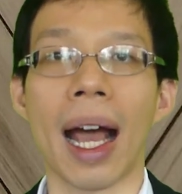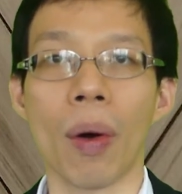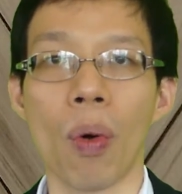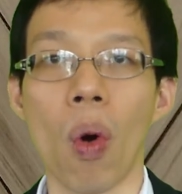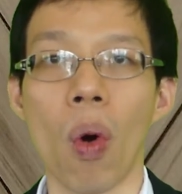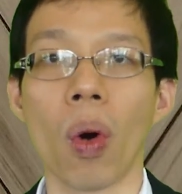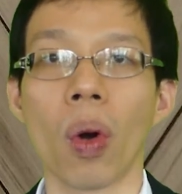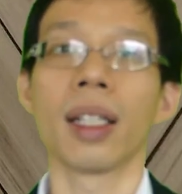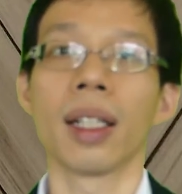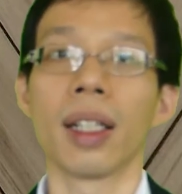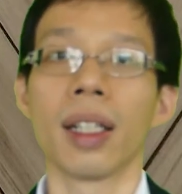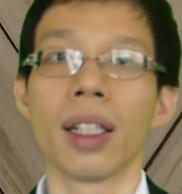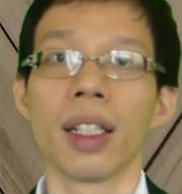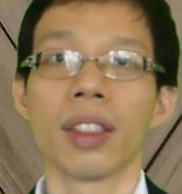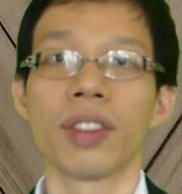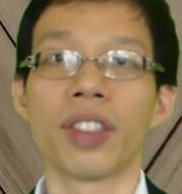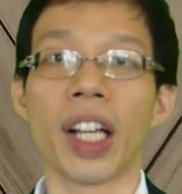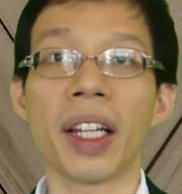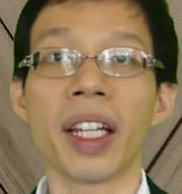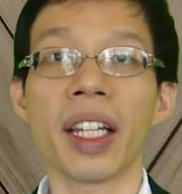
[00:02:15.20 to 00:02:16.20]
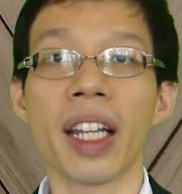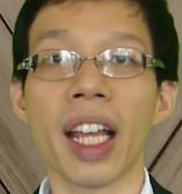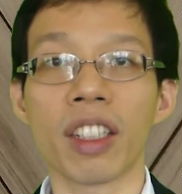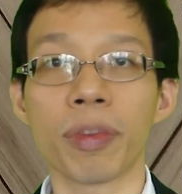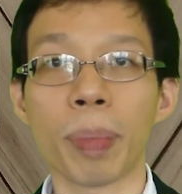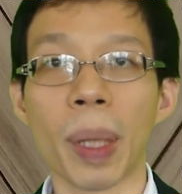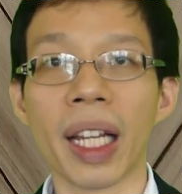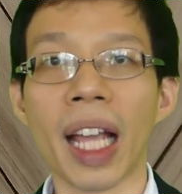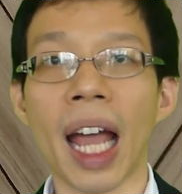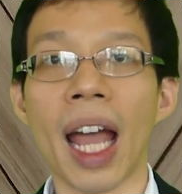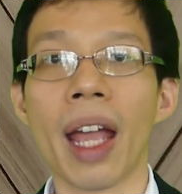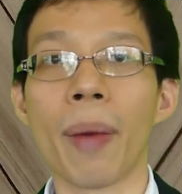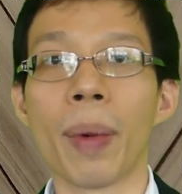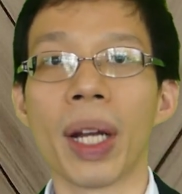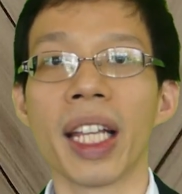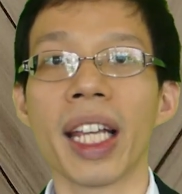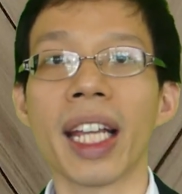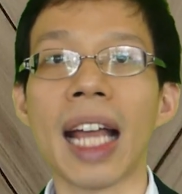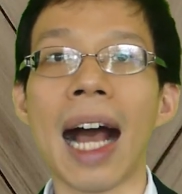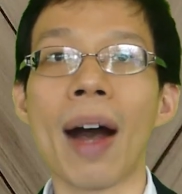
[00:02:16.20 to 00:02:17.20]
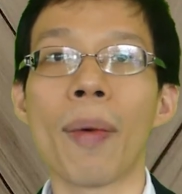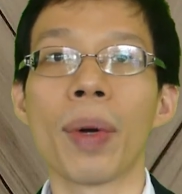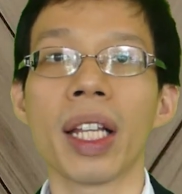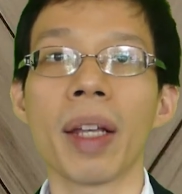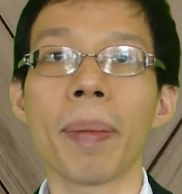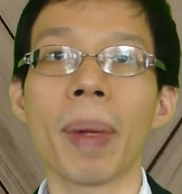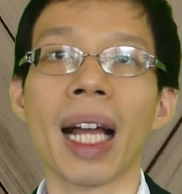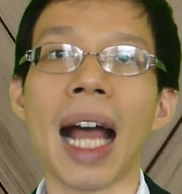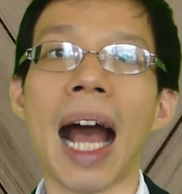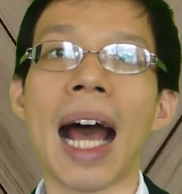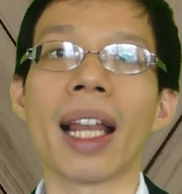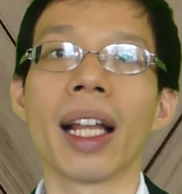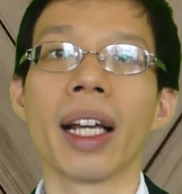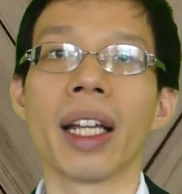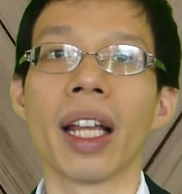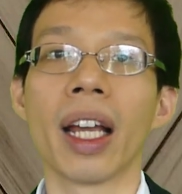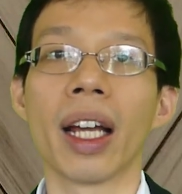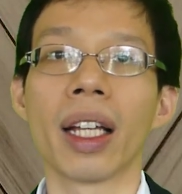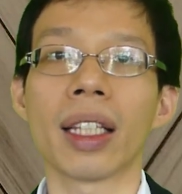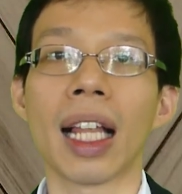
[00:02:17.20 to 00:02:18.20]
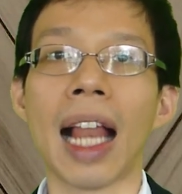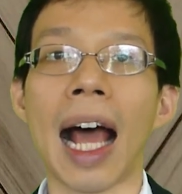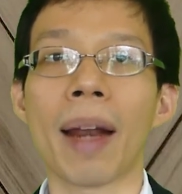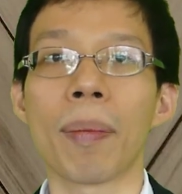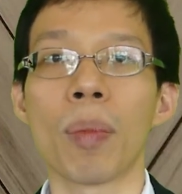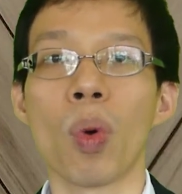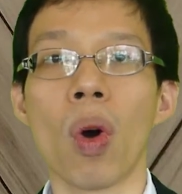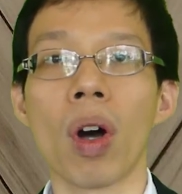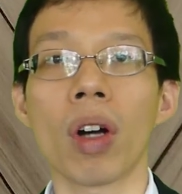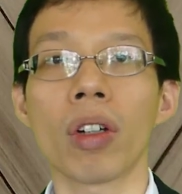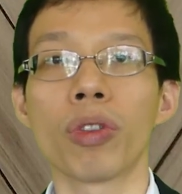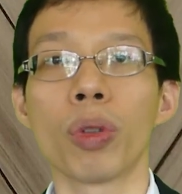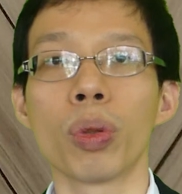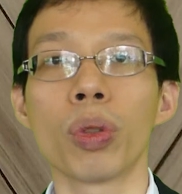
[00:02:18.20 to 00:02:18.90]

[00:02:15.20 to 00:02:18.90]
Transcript: 2556 เซตอินดี x เป็นไงวันที่ 9 วันที่ประกาศเลยเนี่ยตลาดบวก